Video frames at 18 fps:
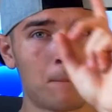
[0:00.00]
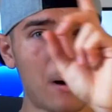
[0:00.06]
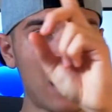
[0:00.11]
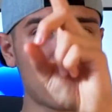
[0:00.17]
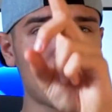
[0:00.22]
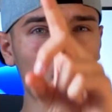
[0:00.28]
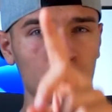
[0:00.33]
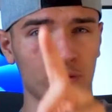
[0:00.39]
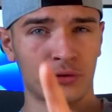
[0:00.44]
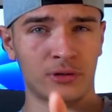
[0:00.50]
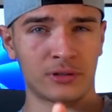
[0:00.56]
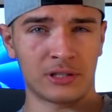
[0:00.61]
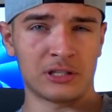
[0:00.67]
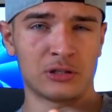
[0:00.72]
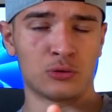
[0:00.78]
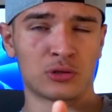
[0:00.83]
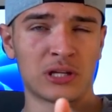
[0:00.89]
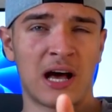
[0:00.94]
par contre,
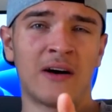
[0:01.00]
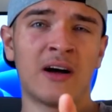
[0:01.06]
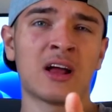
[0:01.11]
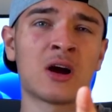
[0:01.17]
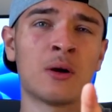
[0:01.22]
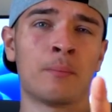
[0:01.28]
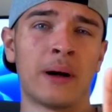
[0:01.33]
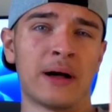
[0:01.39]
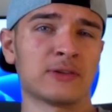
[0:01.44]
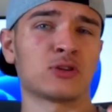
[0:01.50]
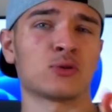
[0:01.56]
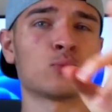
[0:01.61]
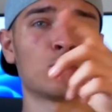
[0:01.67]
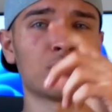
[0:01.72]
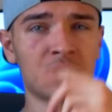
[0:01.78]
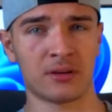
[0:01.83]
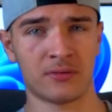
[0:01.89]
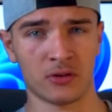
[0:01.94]
si tu travailles, comme par exemple
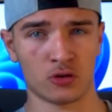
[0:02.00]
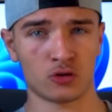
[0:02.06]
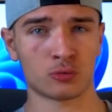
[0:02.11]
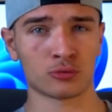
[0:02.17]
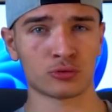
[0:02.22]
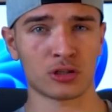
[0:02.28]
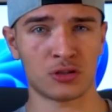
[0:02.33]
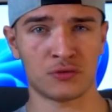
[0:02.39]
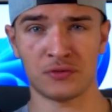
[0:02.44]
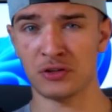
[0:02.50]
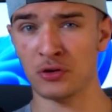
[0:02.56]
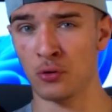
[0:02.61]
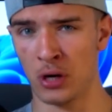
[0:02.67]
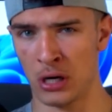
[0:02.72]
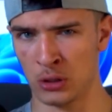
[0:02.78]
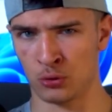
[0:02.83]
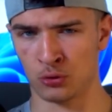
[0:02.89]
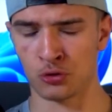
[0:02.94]
moi qui fais du montage vidéo
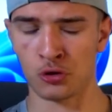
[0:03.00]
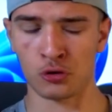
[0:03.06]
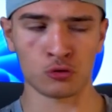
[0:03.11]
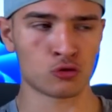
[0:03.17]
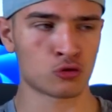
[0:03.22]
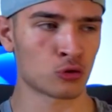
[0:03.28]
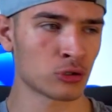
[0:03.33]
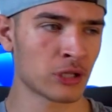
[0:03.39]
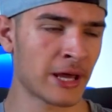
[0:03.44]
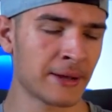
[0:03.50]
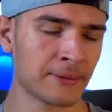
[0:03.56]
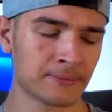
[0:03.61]
à longueur de journée,